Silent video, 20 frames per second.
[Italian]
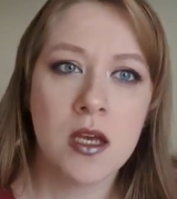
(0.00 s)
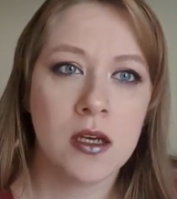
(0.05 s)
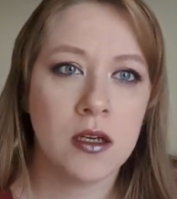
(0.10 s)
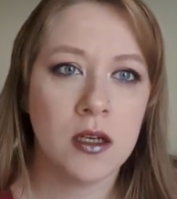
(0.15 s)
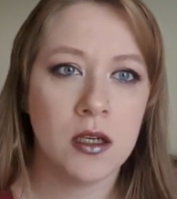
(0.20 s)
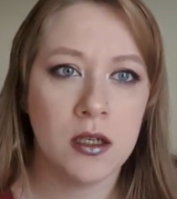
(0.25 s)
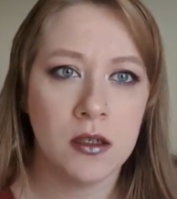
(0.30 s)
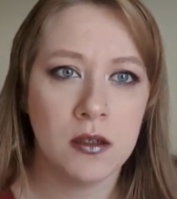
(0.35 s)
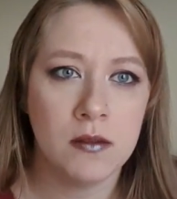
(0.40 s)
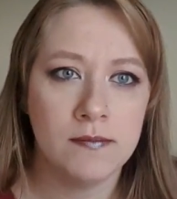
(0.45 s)

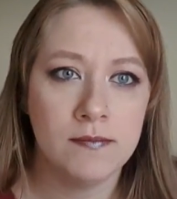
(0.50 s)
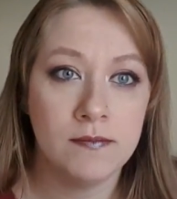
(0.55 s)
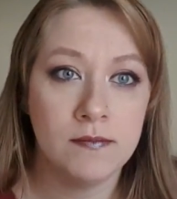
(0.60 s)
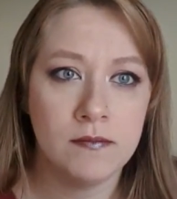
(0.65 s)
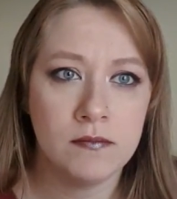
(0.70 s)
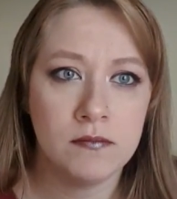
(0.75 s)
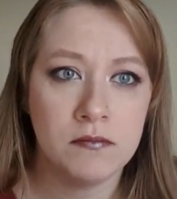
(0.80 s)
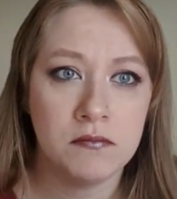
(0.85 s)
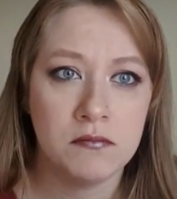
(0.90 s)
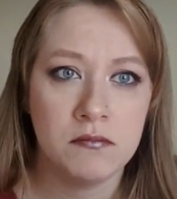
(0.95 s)

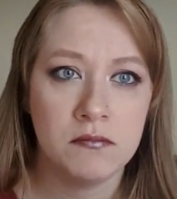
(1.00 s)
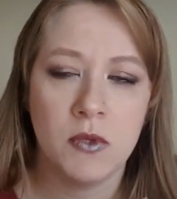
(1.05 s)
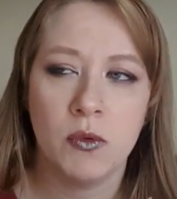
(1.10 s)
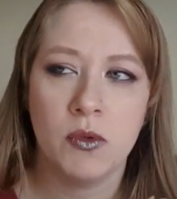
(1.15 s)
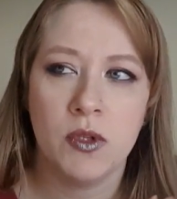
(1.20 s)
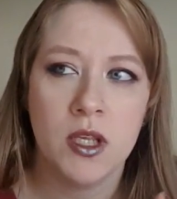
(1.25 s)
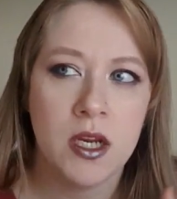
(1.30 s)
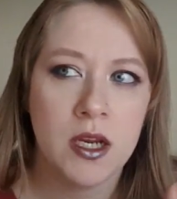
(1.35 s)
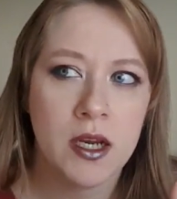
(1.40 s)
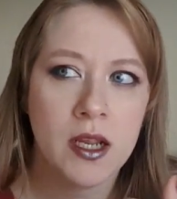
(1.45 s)
ehm, devo
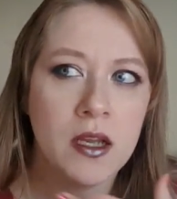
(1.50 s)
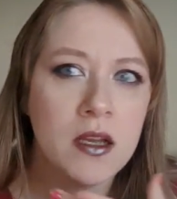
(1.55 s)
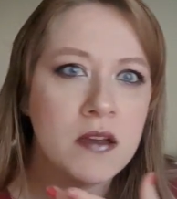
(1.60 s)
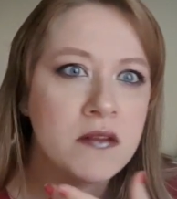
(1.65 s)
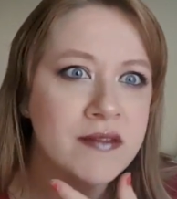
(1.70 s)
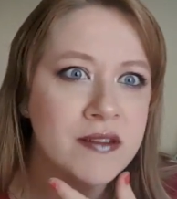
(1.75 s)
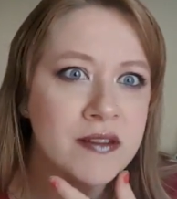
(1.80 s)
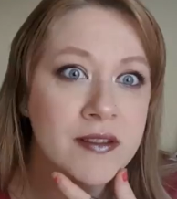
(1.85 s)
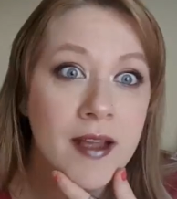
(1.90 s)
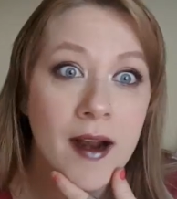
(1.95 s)
dire che è
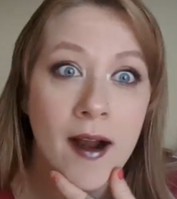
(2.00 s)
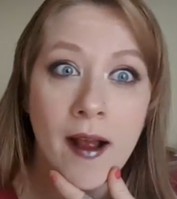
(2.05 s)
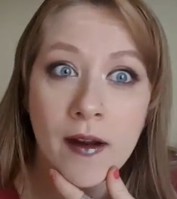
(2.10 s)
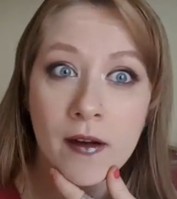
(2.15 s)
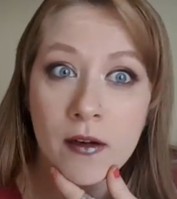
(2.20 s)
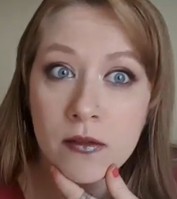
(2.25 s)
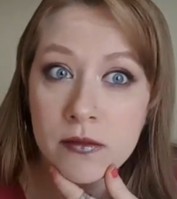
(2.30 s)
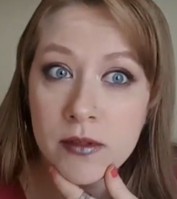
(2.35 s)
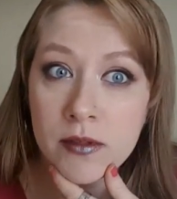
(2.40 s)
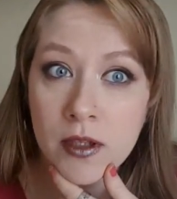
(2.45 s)

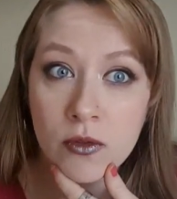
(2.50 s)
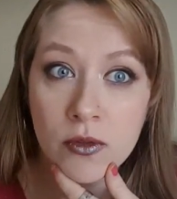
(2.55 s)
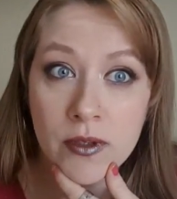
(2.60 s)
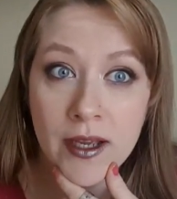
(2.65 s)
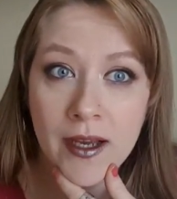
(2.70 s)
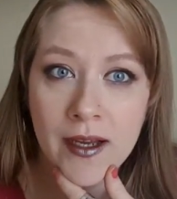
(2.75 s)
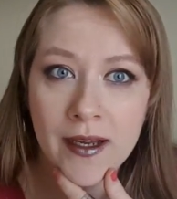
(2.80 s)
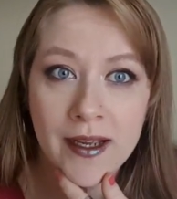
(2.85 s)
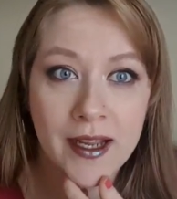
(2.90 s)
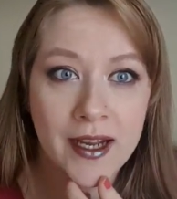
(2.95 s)
strano, dato che
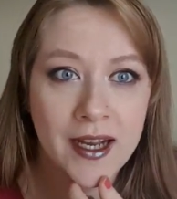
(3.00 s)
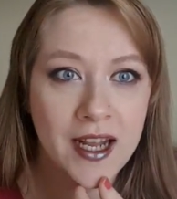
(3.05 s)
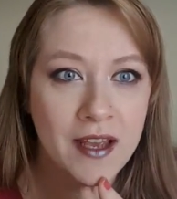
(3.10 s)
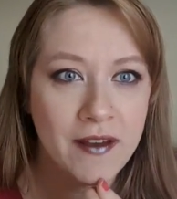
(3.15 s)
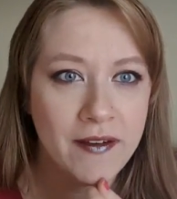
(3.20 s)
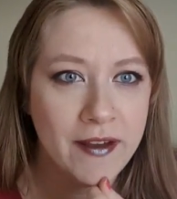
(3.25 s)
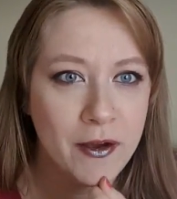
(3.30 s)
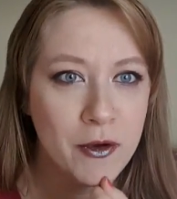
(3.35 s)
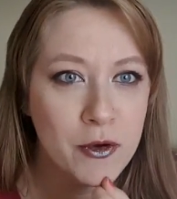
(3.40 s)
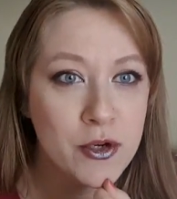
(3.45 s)
anche me
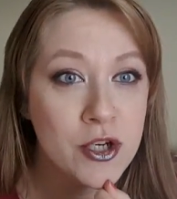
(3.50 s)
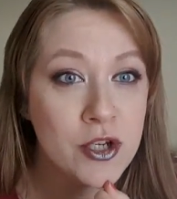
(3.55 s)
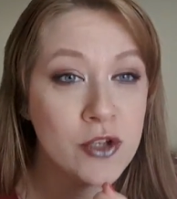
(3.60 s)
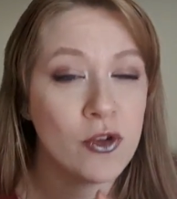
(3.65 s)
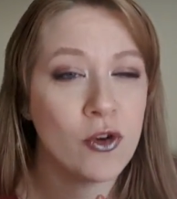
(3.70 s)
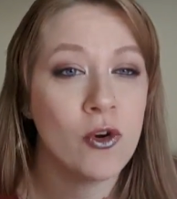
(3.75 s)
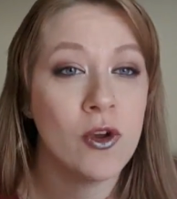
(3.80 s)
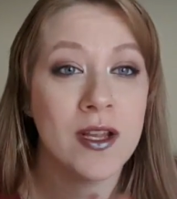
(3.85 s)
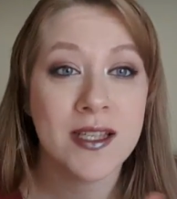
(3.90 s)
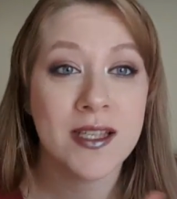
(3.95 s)
è
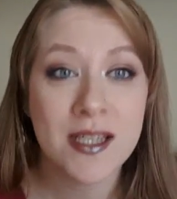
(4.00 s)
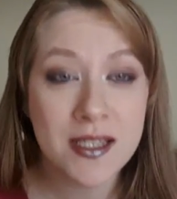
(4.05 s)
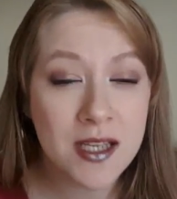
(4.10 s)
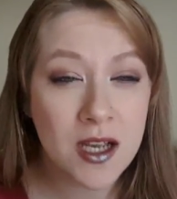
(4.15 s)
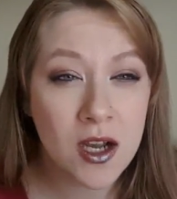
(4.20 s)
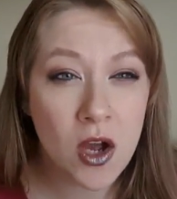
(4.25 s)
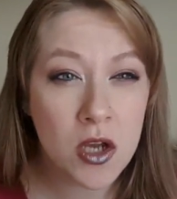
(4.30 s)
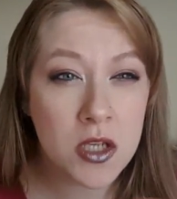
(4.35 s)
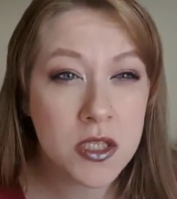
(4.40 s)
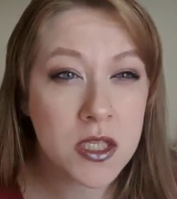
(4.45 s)
uscito con la stessa
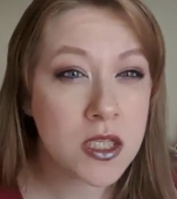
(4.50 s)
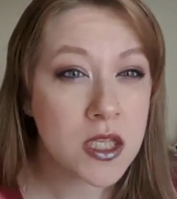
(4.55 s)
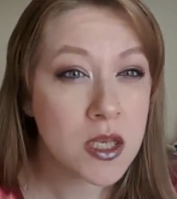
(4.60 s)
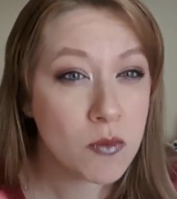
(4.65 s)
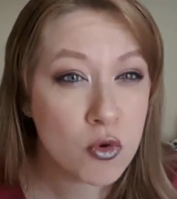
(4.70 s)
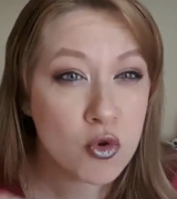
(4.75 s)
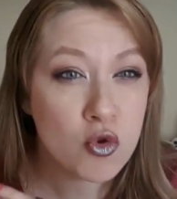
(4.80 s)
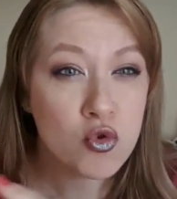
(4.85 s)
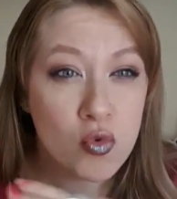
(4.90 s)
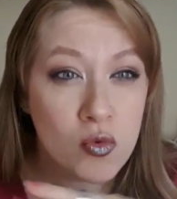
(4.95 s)
cosa,
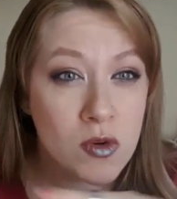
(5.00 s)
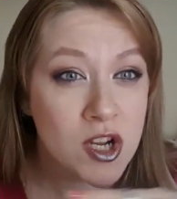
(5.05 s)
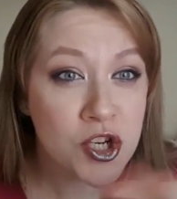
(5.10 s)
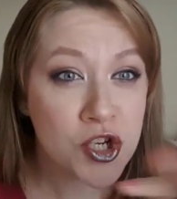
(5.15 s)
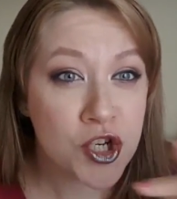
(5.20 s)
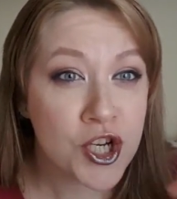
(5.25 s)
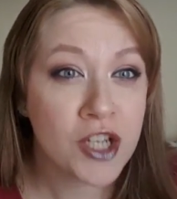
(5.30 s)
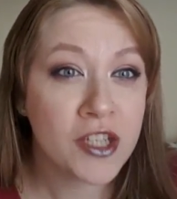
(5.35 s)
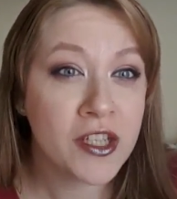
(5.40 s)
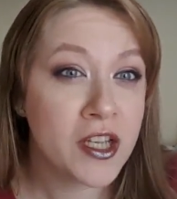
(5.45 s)
siamo sulla
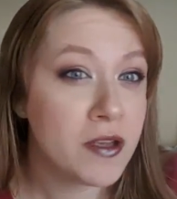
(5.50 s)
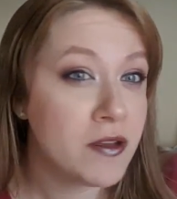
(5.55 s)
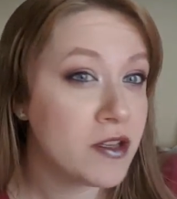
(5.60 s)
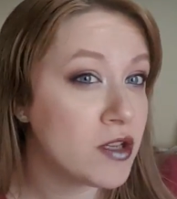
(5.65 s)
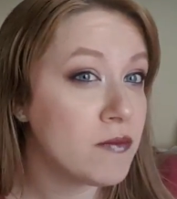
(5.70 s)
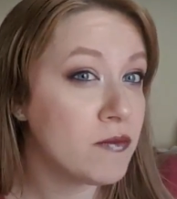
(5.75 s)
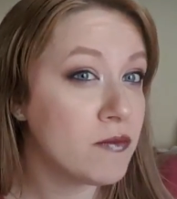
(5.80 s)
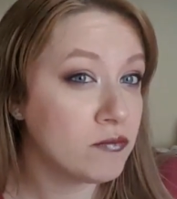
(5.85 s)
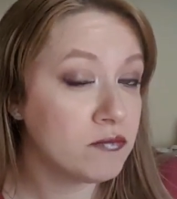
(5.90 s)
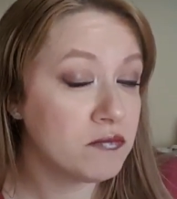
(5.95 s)
scia
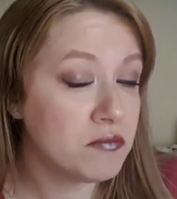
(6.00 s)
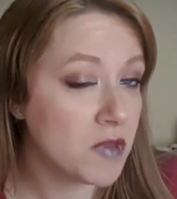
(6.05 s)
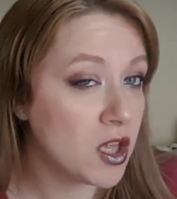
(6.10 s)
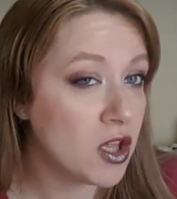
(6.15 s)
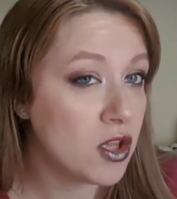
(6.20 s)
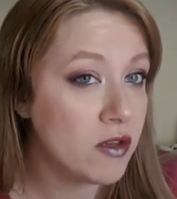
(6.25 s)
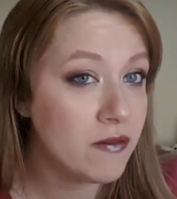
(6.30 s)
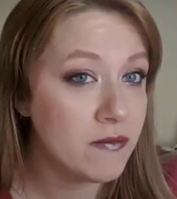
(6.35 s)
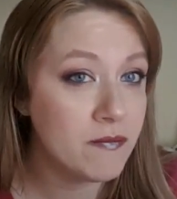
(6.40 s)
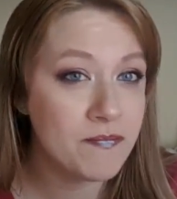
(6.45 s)
dei,
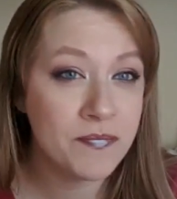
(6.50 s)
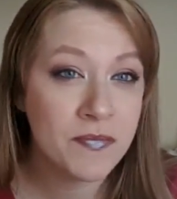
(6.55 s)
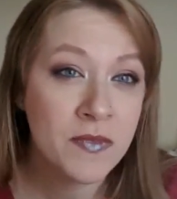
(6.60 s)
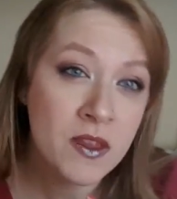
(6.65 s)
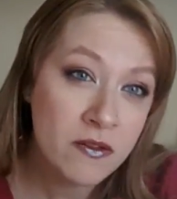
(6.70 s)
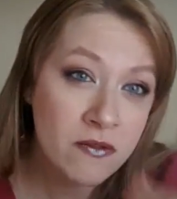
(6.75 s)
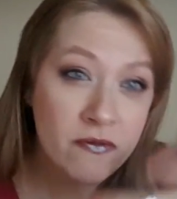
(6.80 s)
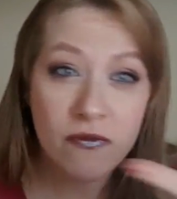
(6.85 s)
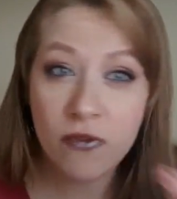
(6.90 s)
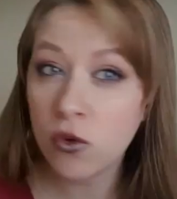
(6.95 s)
dei
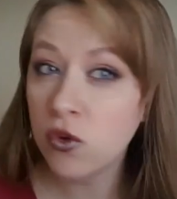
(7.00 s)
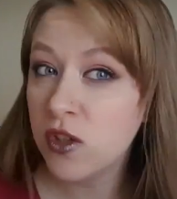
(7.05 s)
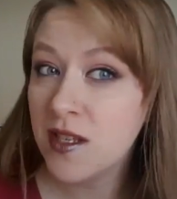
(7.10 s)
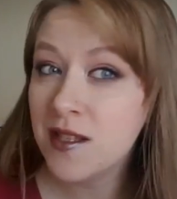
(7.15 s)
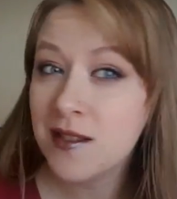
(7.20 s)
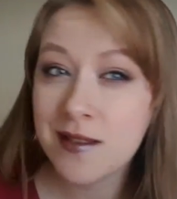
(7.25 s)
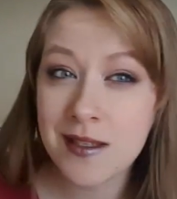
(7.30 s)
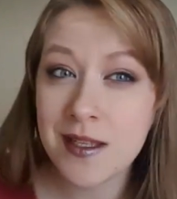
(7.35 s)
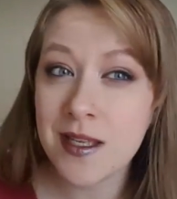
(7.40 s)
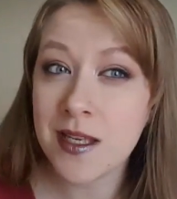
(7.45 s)
fondi
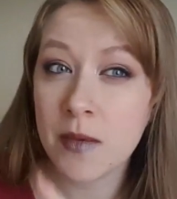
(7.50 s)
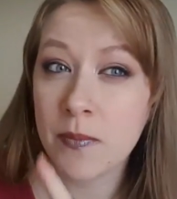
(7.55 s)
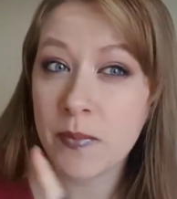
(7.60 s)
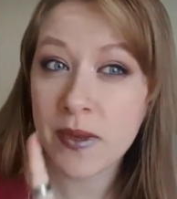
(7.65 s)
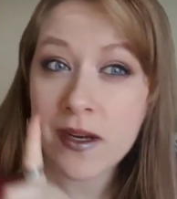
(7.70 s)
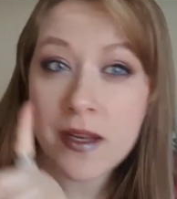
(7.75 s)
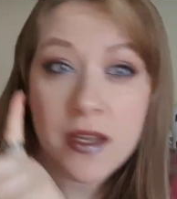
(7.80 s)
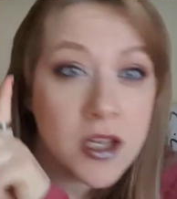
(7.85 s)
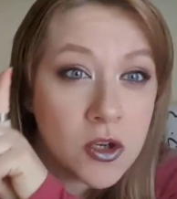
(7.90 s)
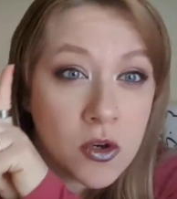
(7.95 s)
in stick
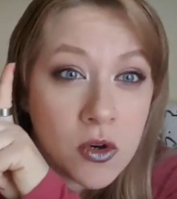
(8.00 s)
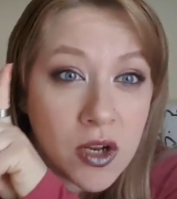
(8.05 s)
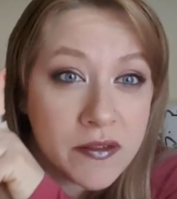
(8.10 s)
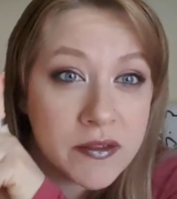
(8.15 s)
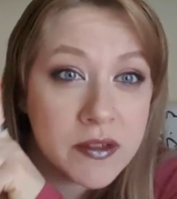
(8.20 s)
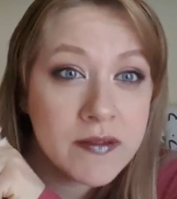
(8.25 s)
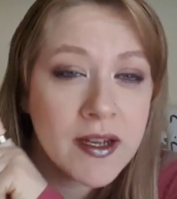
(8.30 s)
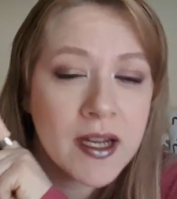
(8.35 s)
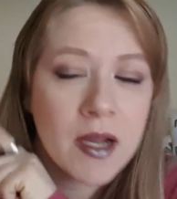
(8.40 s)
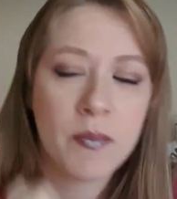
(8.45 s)
per chi non
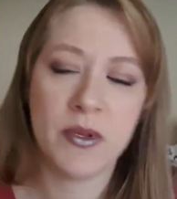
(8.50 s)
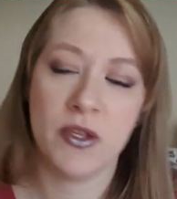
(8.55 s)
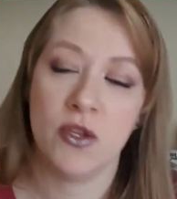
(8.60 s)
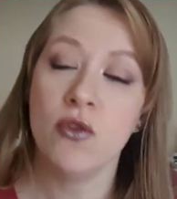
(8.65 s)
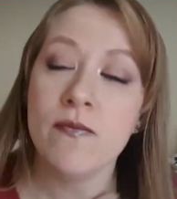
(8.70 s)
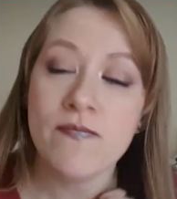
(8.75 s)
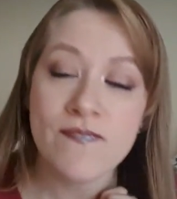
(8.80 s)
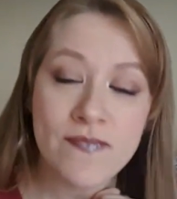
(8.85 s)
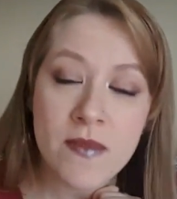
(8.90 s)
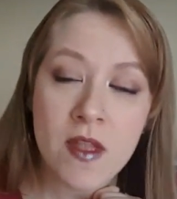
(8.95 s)
l'aveva
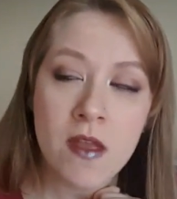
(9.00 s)
capito